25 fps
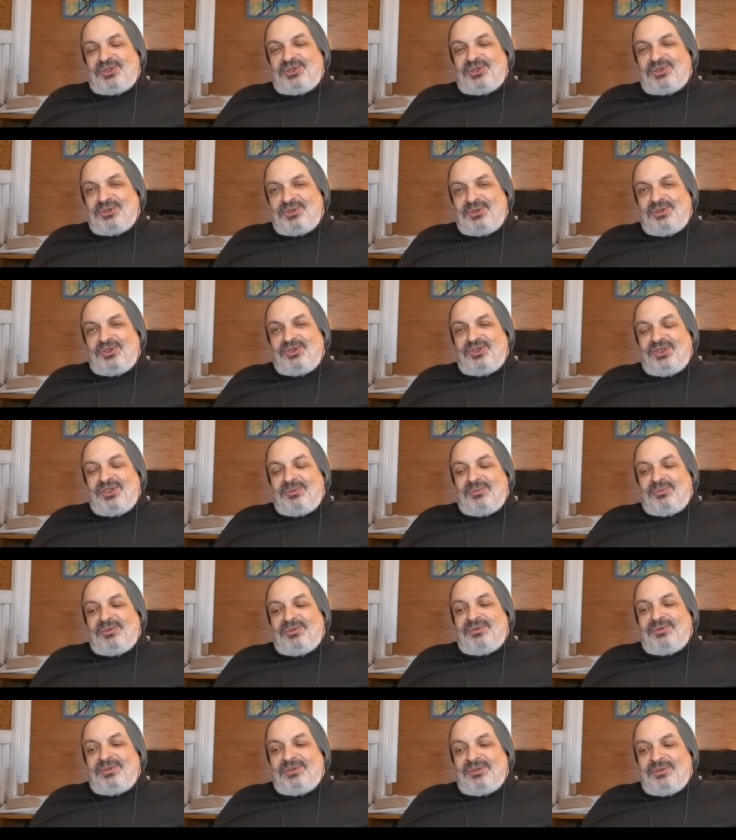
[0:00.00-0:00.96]
o co chodzi, ja
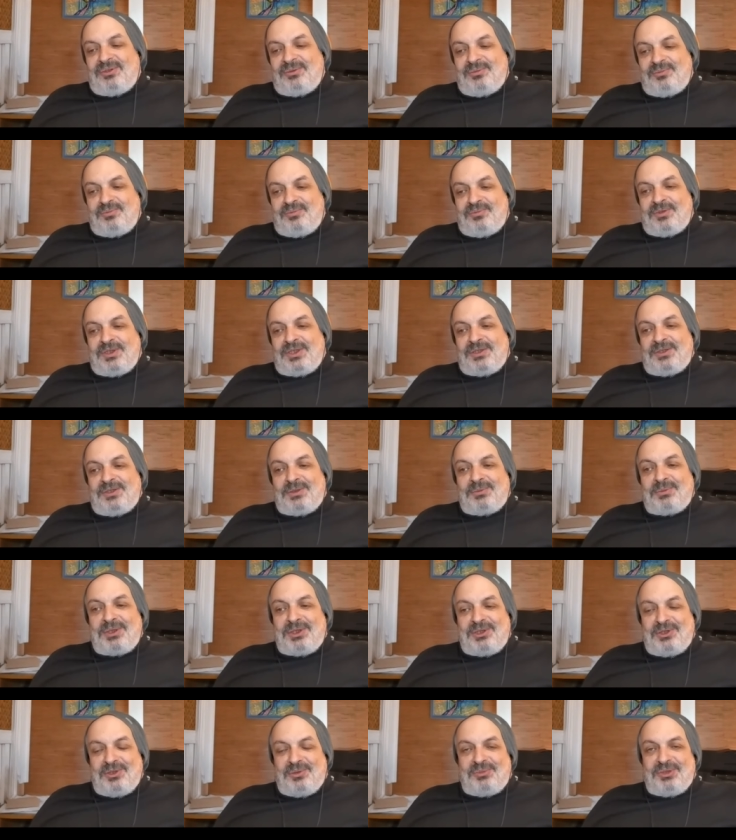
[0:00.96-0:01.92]
mówię, no
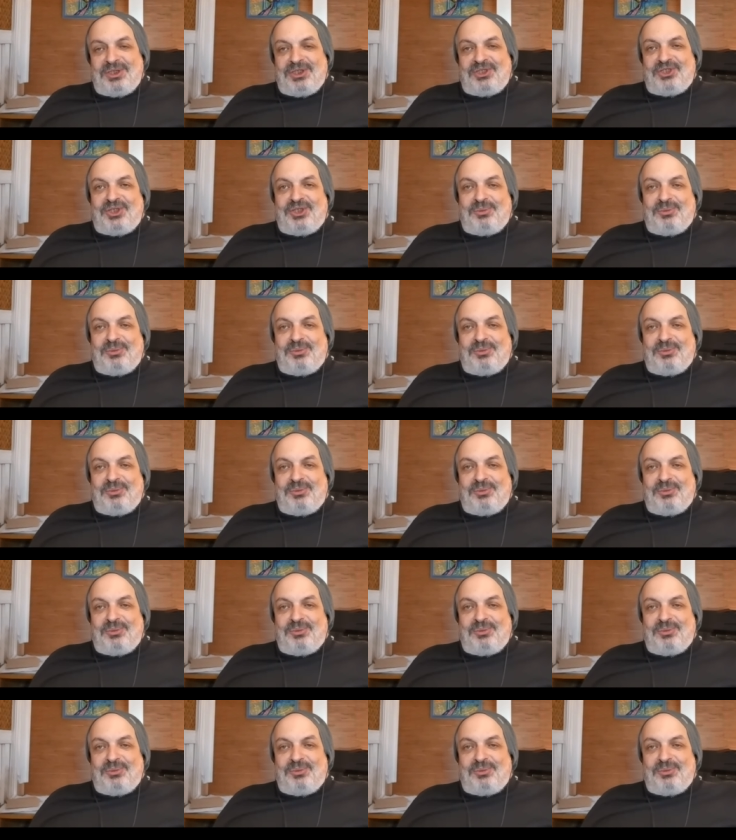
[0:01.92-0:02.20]
prawdopodobnie